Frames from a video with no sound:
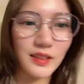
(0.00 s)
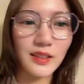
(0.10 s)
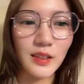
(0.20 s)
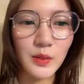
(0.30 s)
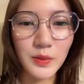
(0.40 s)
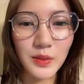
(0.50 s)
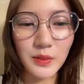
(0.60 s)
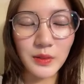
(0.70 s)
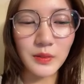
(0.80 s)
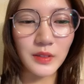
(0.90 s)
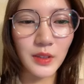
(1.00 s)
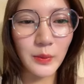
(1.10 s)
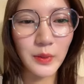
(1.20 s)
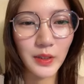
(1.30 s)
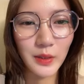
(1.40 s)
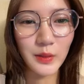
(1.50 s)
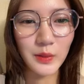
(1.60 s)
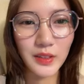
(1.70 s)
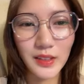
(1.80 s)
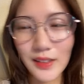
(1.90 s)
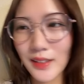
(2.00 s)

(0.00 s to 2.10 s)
して標準語を喋れるように